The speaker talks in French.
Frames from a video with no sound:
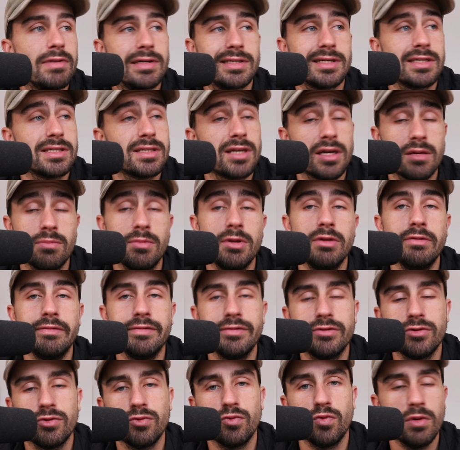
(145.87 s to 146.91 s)
Enfin, c'est 5
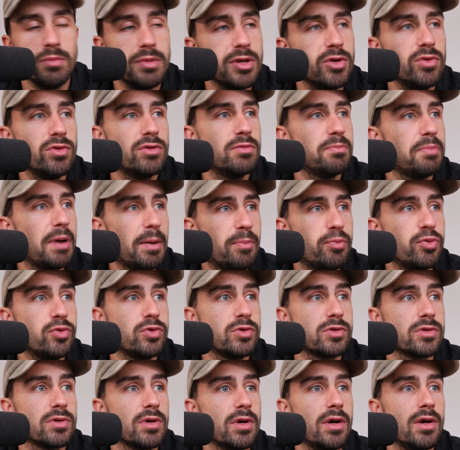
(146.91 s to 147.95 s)
minutes, 8 minutes, pas
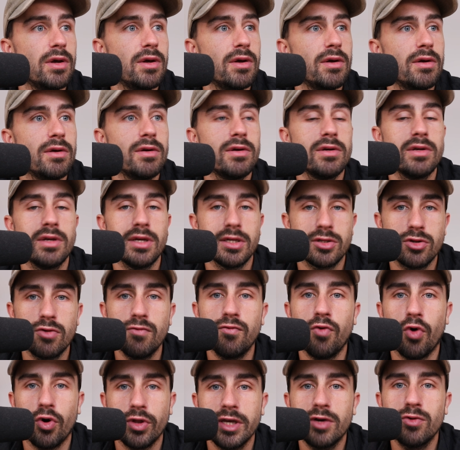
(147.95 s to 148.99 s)
plus. Est-ce que
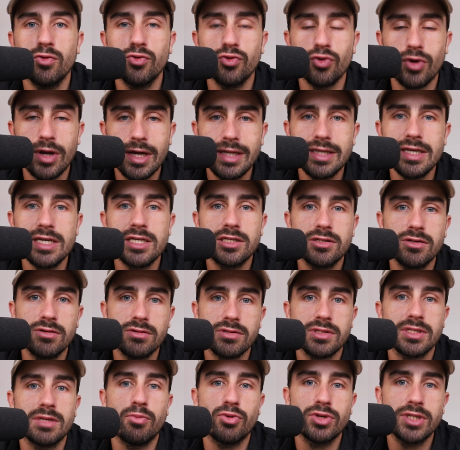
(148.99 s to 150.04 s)
vous vous rendez compte de
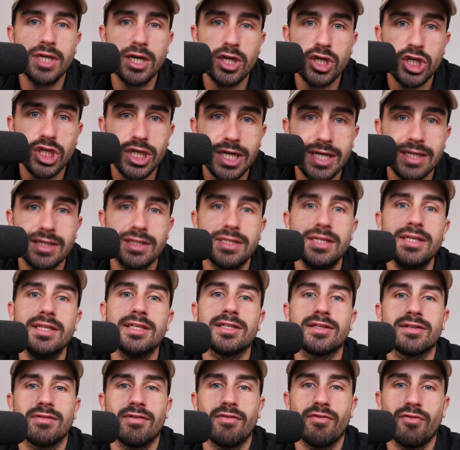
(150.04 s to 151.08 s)
l'indécence C'est pour ça que
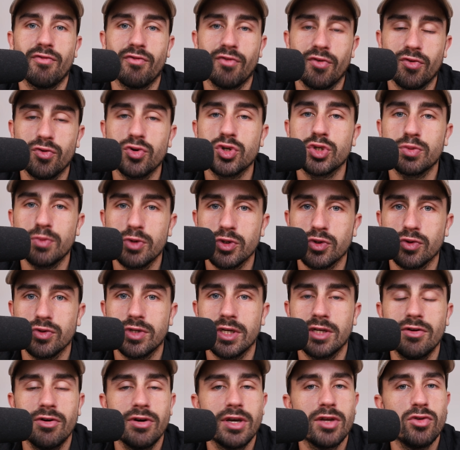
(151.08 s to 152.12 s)
j'insiste franchement sur
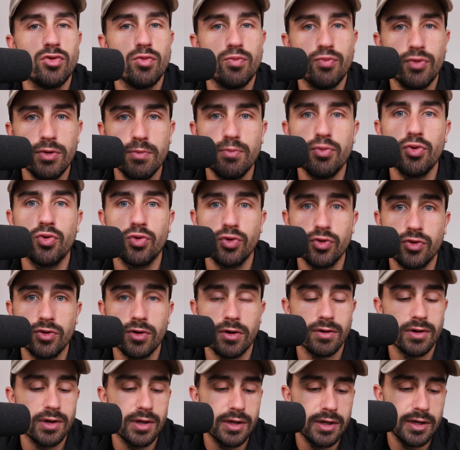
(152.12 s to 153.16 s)
TikTok et depuis beaucoup de
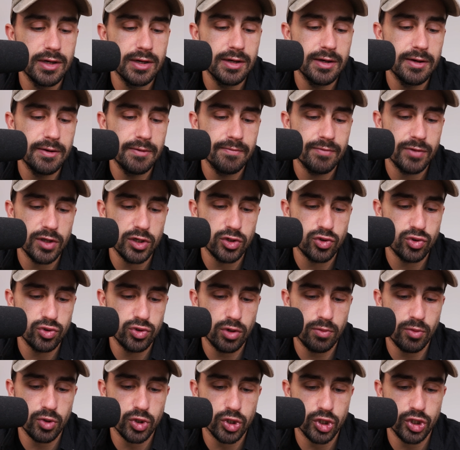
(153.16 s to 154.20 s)
temps. Et je suis
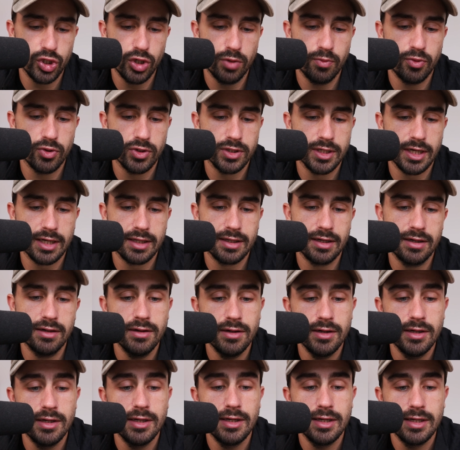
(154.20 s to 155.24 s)
sûrement chiant pour certains
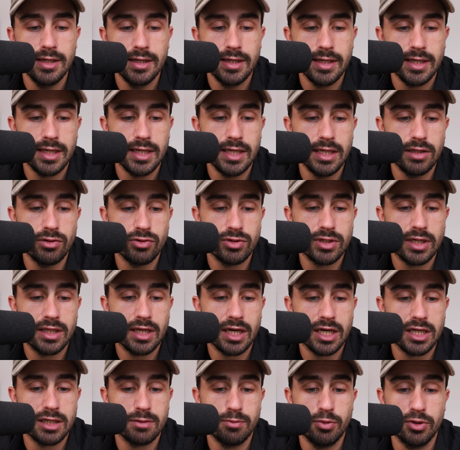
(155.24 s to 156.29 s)
qui ne
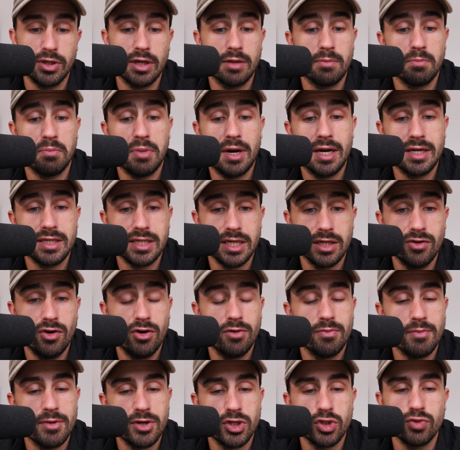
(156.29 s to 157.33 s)
s'intéressent peut-être pas à
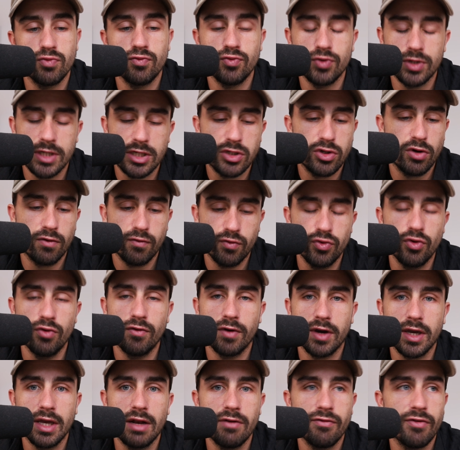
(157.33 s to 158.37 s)
TikTok, mais je vous assure que vous
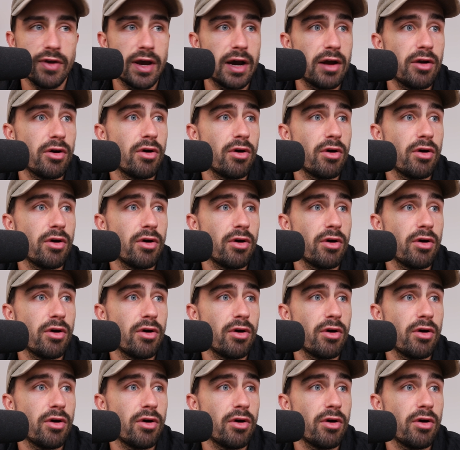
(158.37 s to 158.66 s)
devriez le faire.